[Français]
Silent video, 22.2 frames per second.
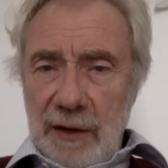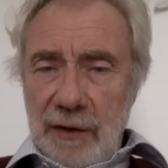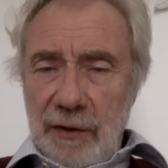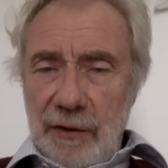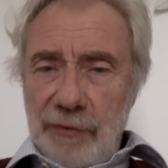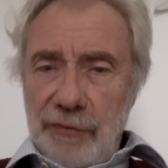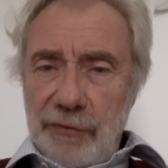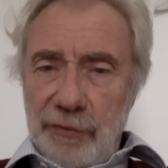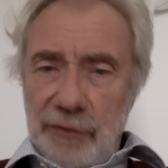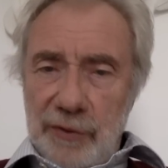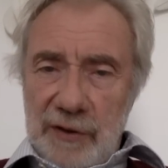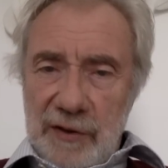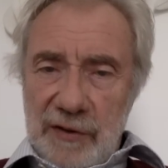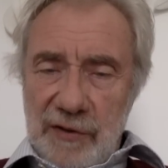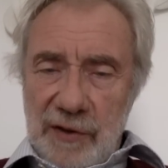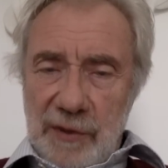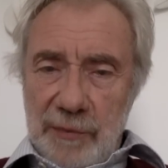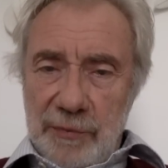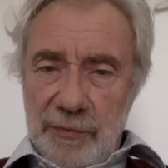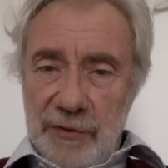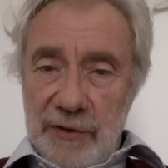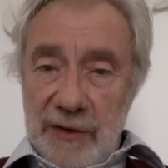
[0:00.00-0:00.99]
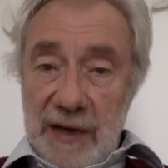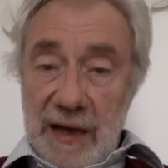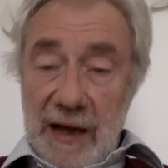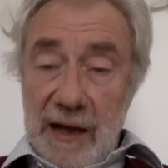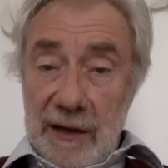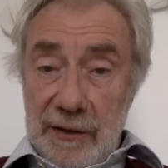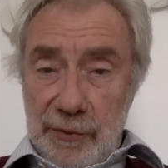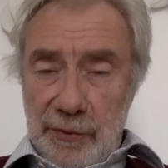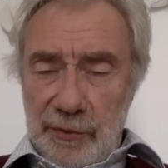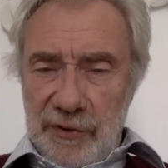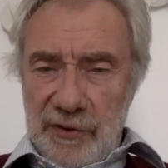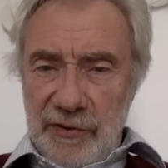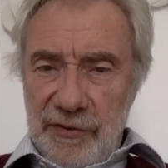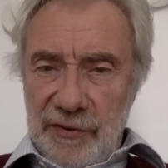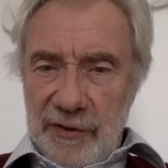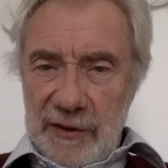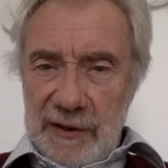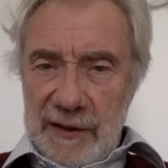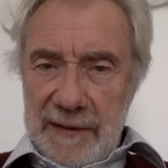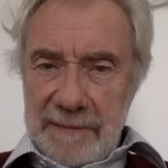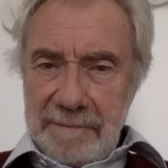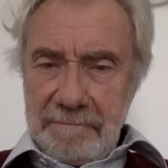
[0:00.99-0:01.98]
euh, sur des appuis
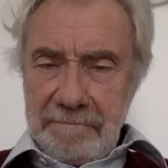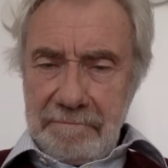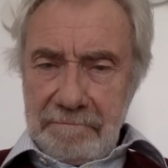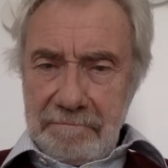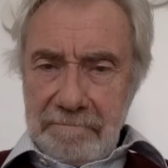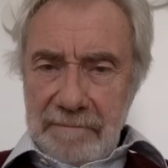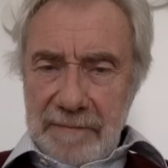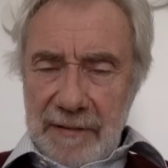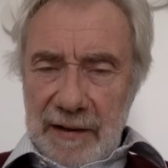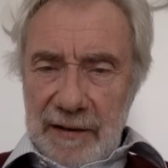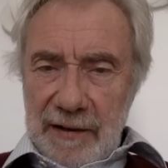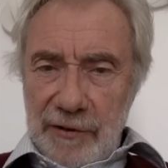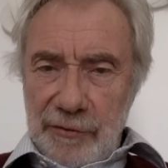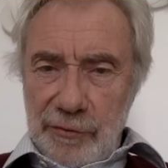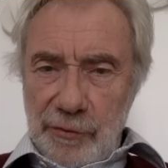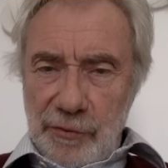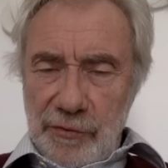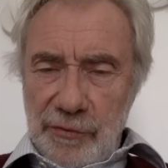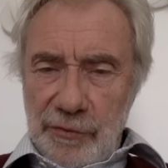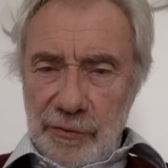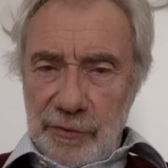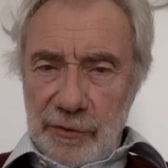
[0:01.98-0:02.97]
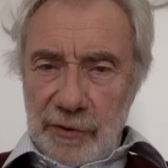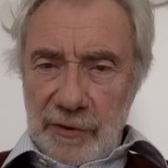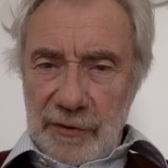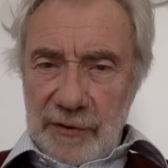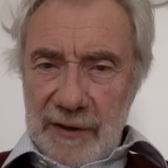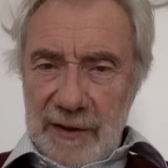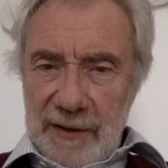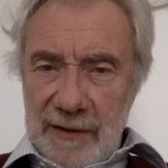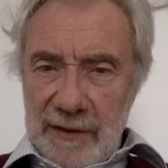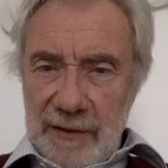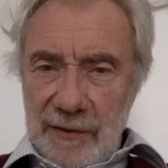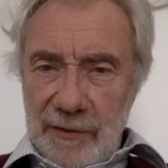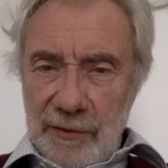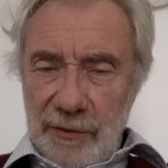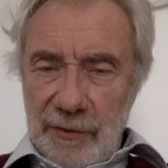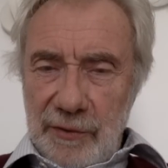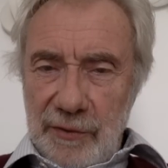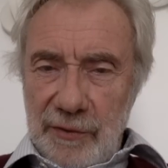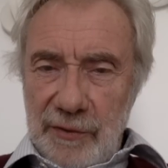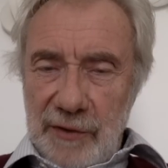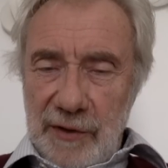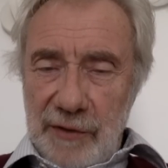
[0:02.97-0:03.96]
inconditionnels des choses sont en train euh,
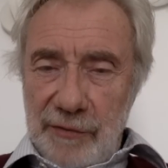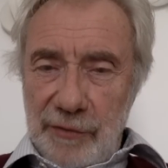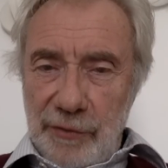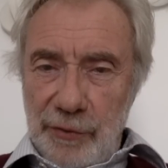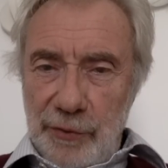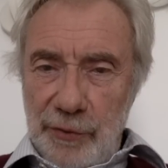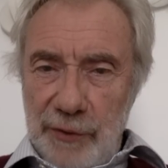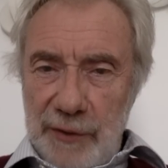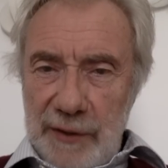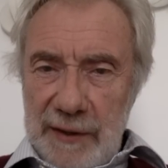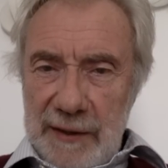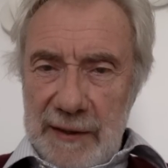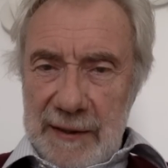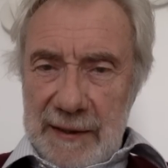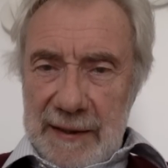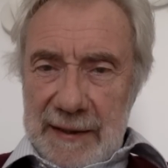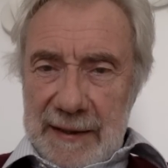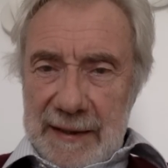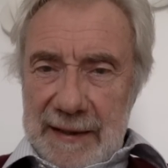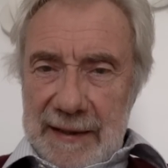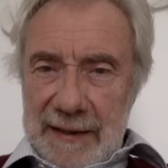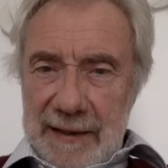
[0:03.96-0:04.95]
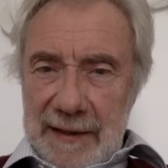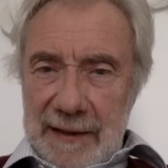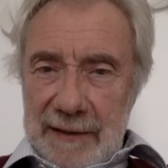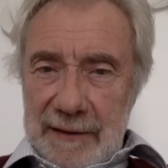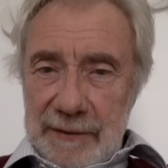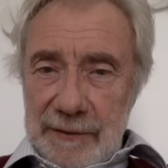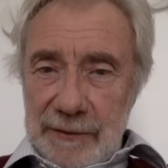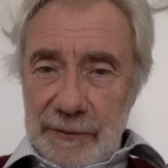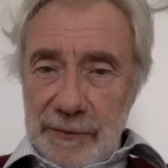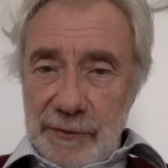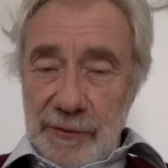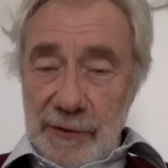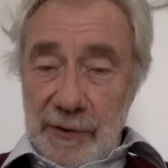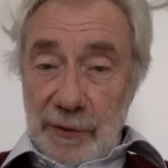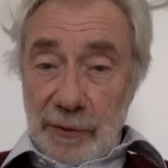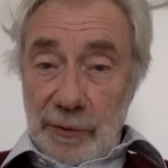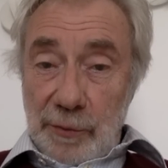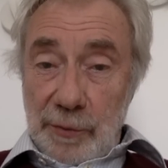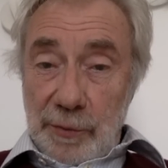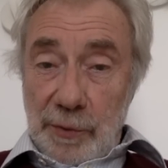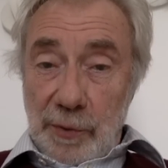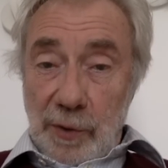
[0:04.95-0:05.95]
d'évoluer et là, nous
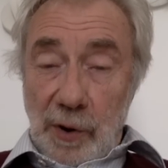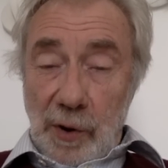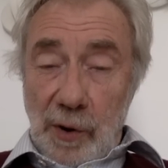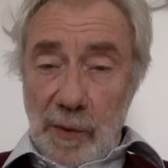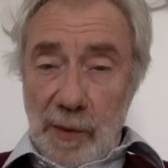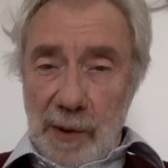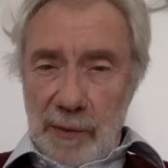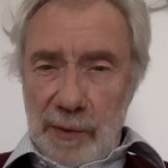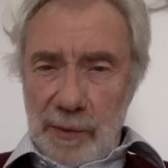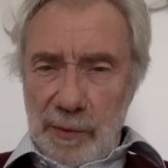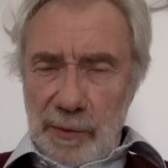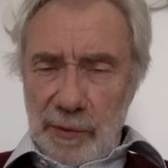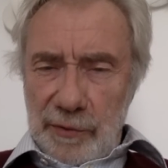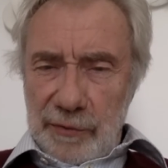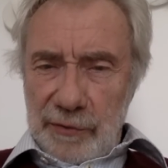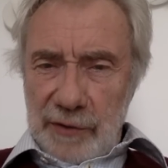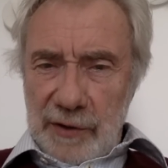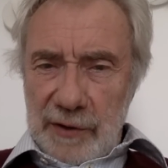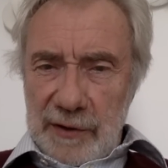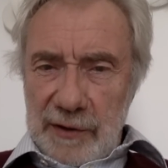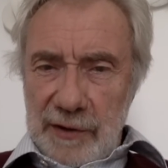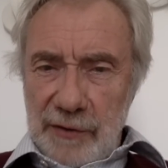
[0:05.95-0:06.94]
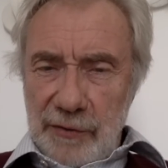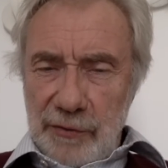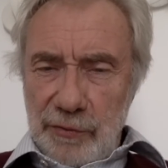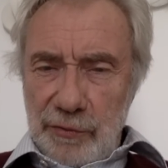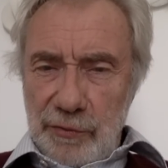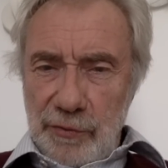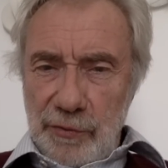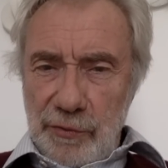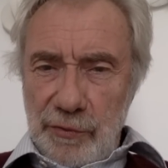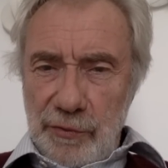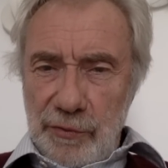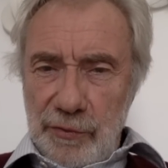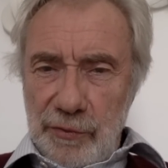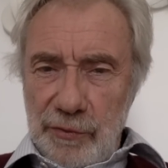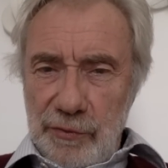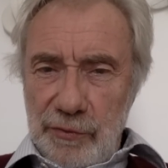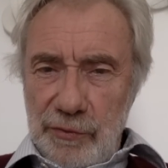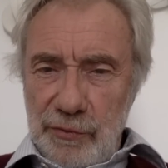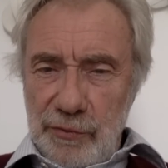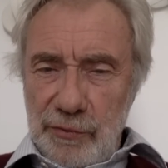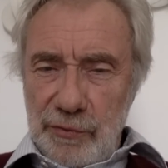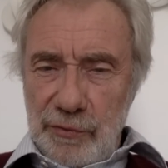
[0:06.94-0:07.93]
allons probablement voir des choses
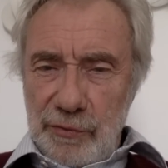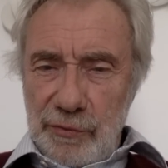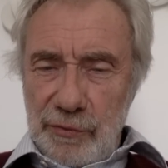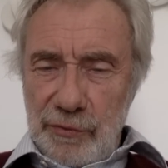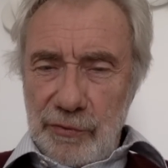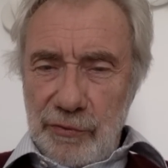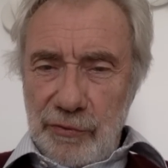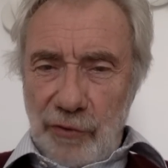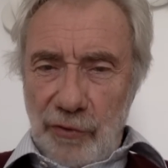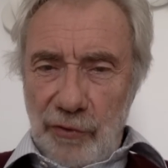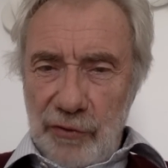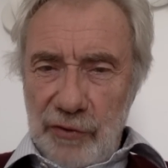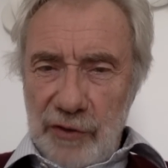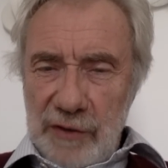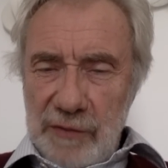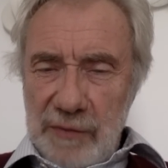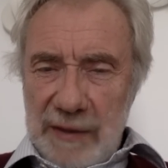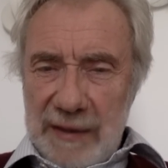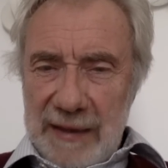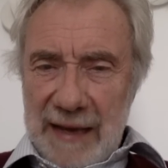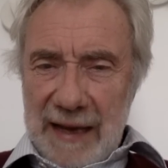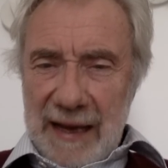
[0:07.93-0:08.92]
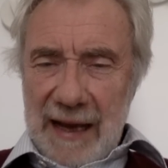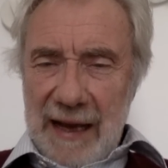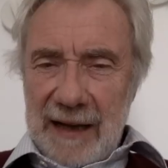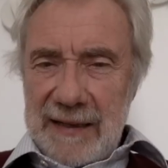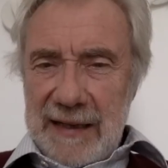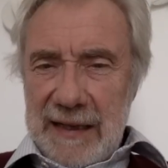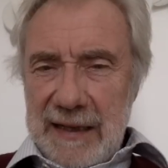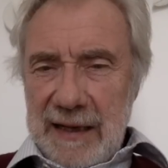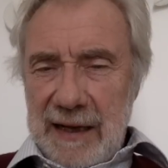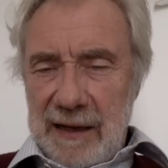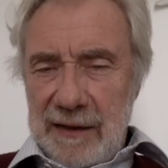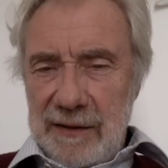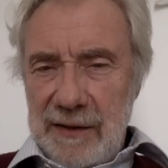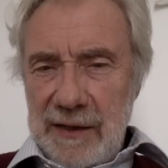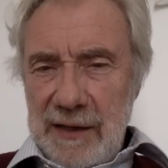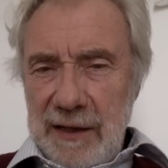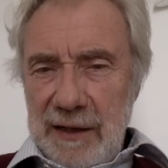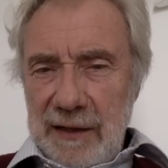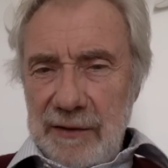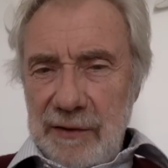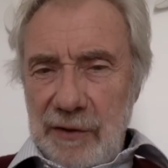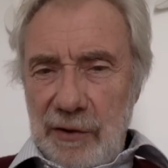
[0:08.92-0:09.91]
de changer de manière radicale
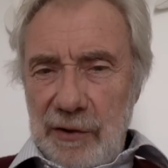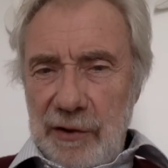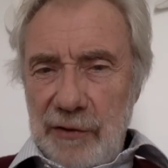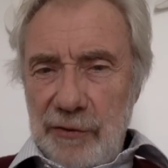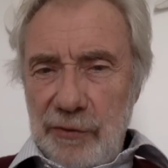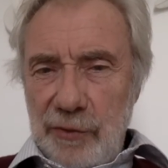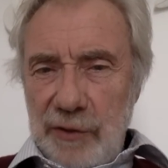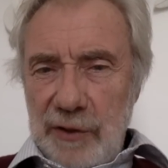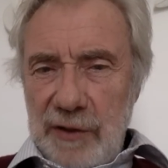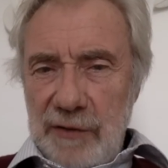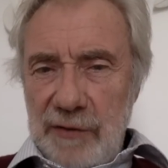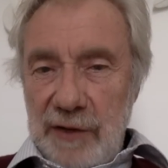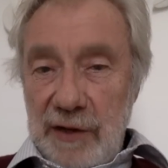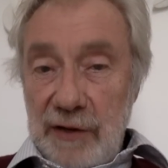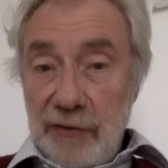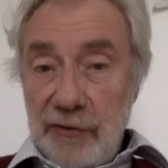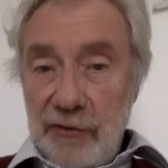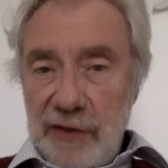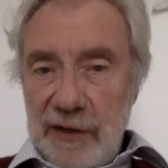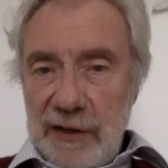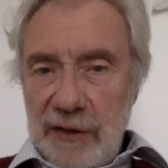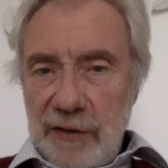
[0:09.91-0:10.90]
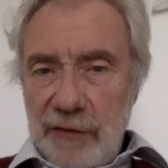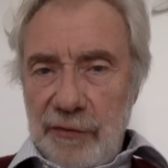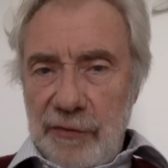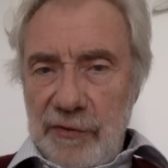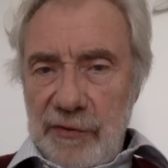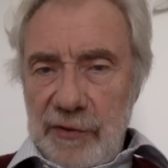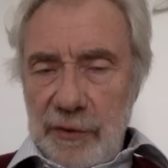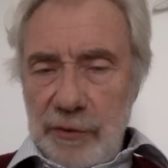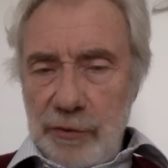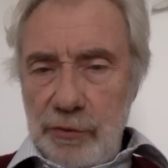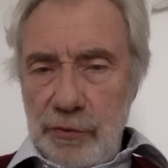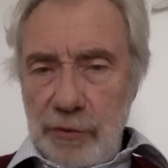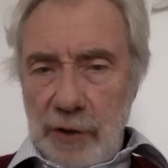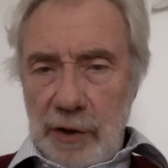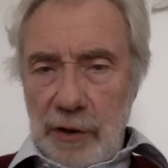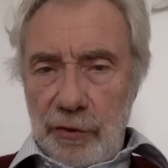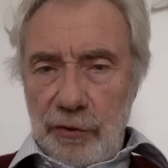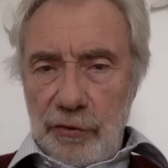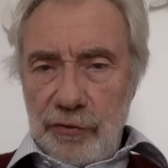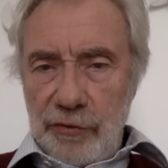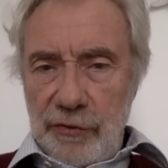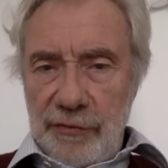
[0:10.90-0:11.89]
dans les jours qui viennent. J'ai dit que je faisais court,
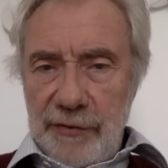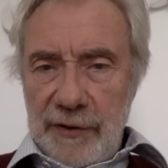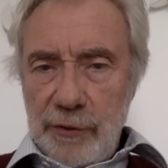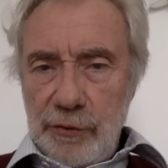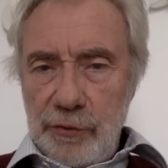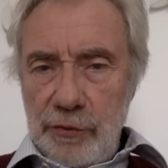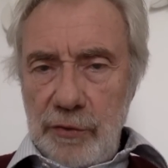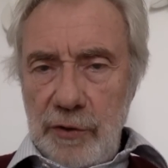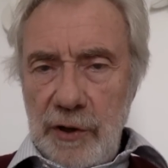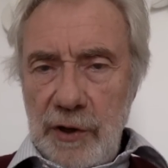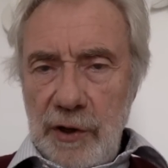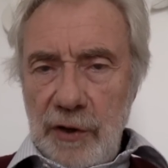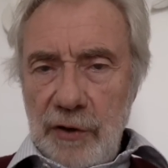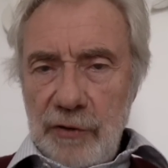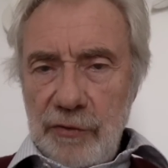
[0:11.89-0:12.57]
alors je fais court.